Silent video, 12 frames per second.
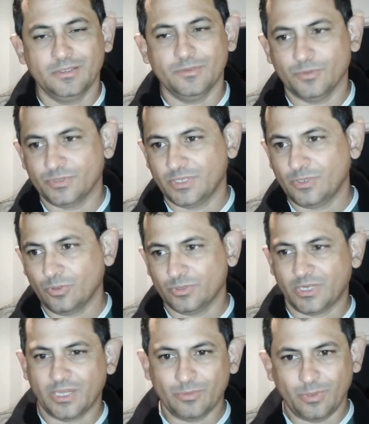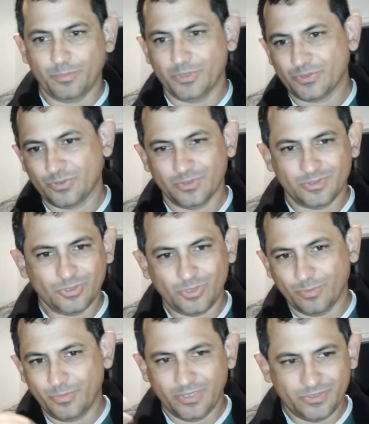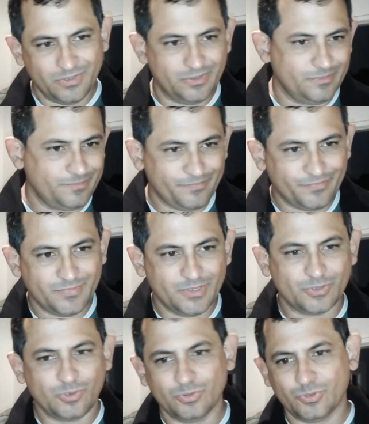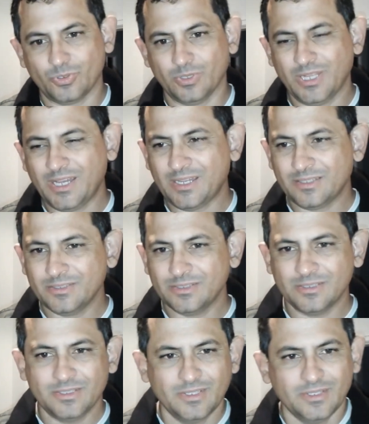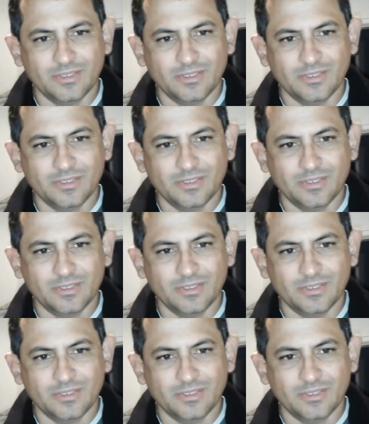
de você encontrar uma pessoa totalmente descontrolada,